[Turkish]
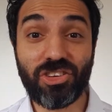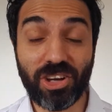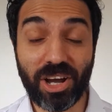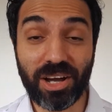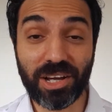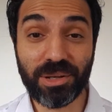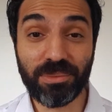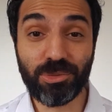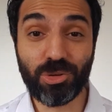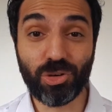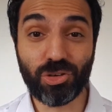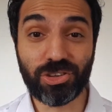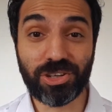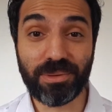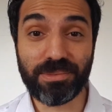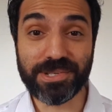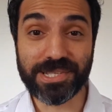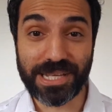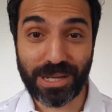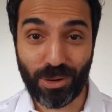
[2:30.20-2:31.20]
canım
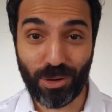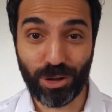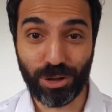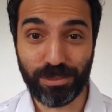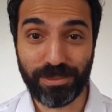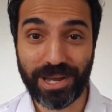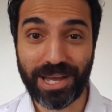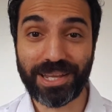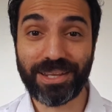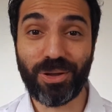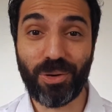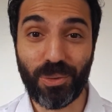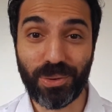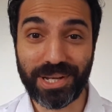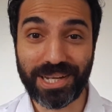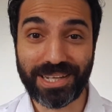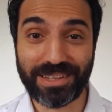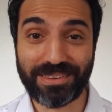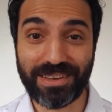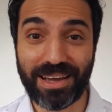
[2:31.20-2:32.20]
Türkçemizde olmayan
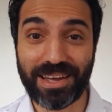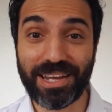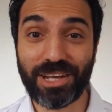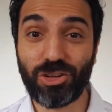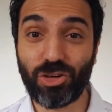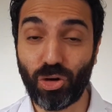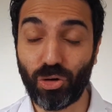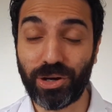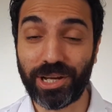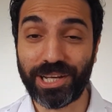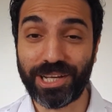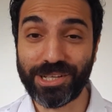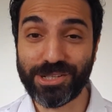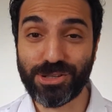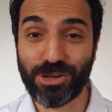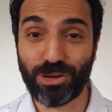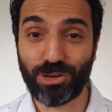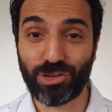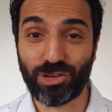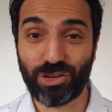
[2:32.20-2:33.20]
12 tane çok ilginç
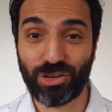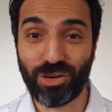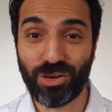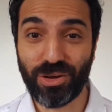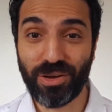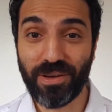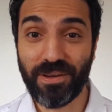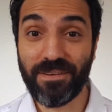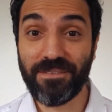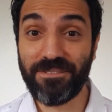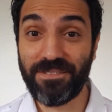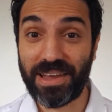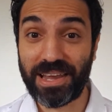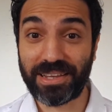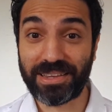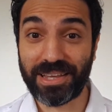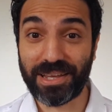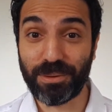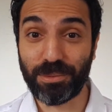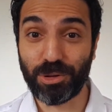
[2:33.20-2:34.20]
sözcük.
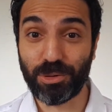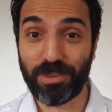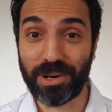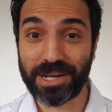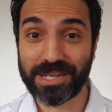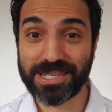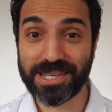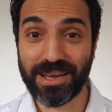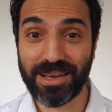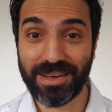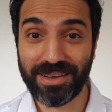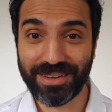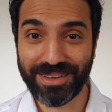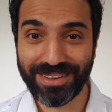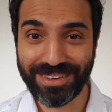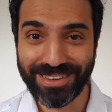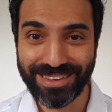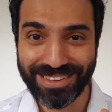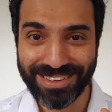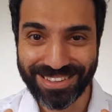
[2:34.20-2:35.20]
Fake'leri bulmaksa
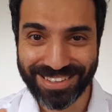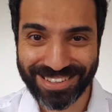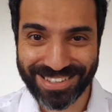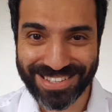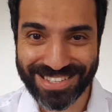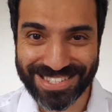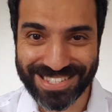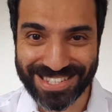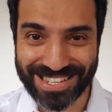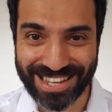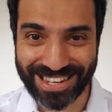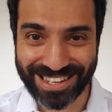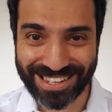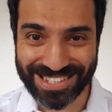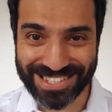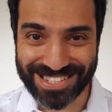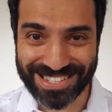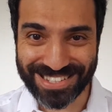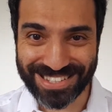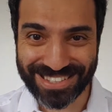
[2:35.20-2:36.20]
size
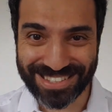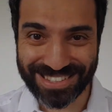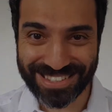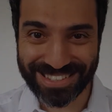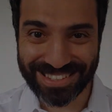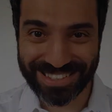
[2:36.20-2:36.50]
kalsın.